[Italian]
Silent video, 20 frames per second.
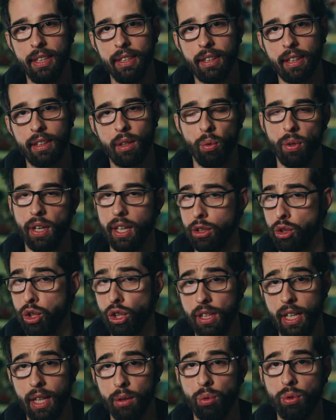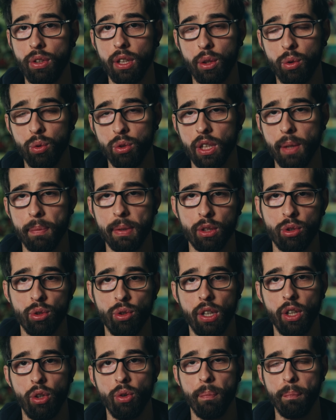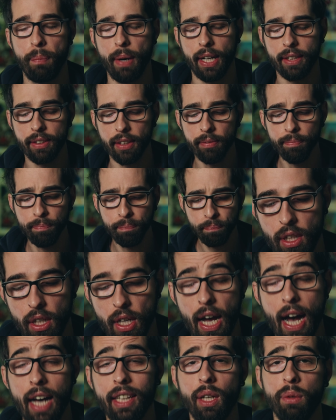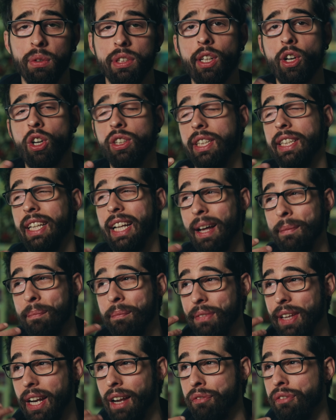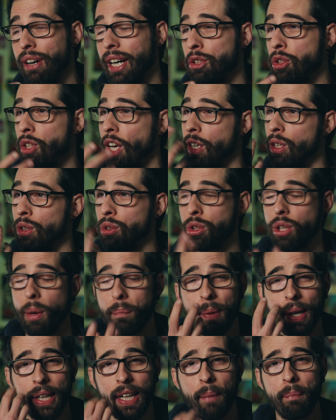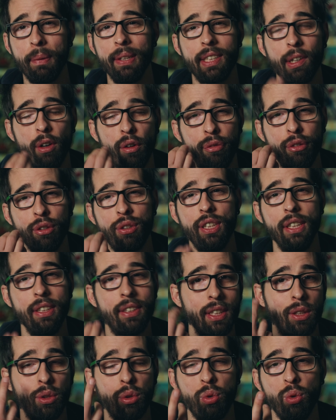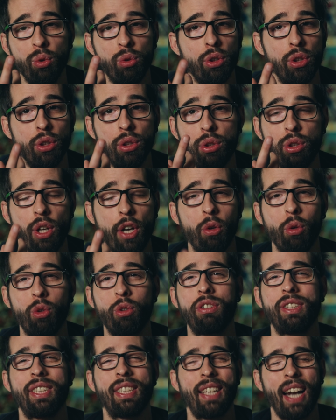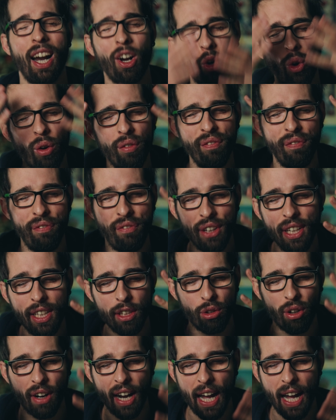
tartarughe, che ce l'ho di là tutte chiuse che me ne sono ricomprate. Anche questa cosa della, della, fascia, io non so perché pensavo fosse in tessuto, non so, ero straconvinto,